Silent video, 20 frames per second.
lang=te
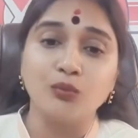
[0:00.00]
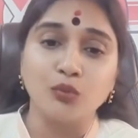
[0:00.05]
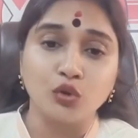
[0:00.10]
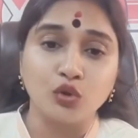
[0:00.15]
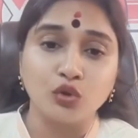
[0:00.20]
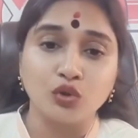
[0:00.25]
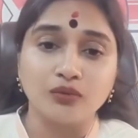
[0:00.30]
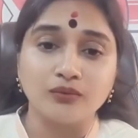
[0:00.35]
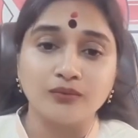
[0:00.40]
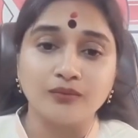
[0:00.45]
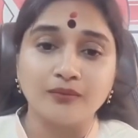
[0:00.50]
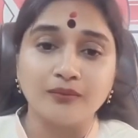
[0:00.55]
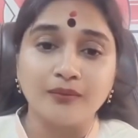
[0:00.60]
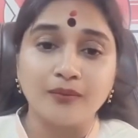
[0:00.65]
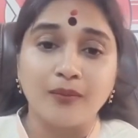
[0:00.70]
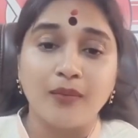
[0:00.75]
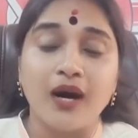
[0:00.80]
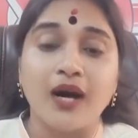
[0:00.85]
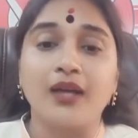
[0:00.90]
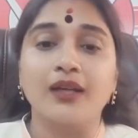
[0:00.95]
ముందు
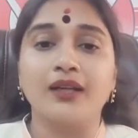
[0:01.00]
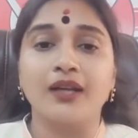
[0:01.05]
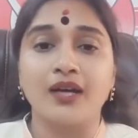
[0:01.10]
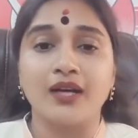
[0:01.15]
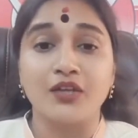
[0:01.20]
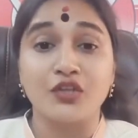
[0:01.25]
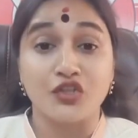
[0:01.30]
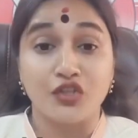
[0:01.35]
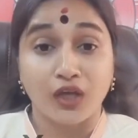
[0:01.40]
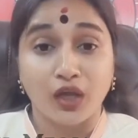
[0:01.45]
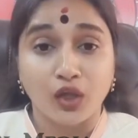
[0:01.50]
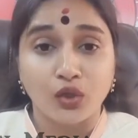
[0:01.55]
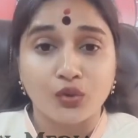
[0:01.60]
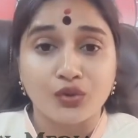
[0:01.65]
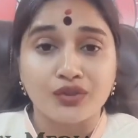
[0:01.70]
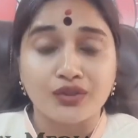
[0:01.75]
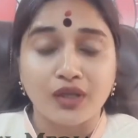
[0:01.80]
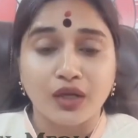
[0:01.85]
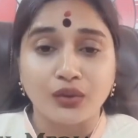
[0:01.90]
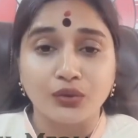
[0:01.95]
మా అన్న జగన్
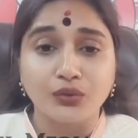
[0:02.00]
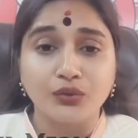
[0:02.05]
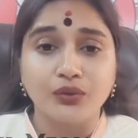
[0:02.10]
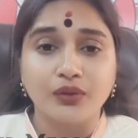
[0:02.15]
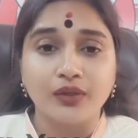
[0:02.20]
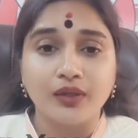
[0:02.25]
వస్తాడు